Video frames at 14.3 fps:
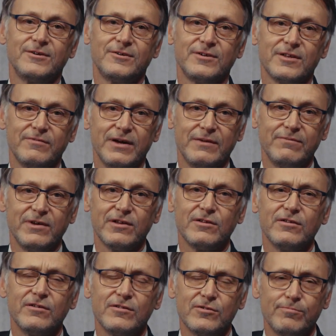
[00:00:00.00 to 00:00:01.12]
und das werden wir,
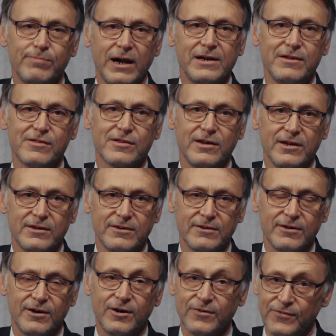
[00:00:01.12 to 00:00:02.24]
sobald es geht,
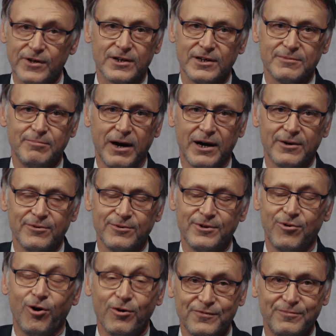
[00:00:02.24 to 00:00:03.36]
auch wirklich machen
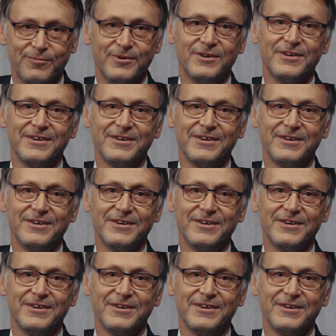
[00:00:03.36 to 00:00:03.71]
und hoffen,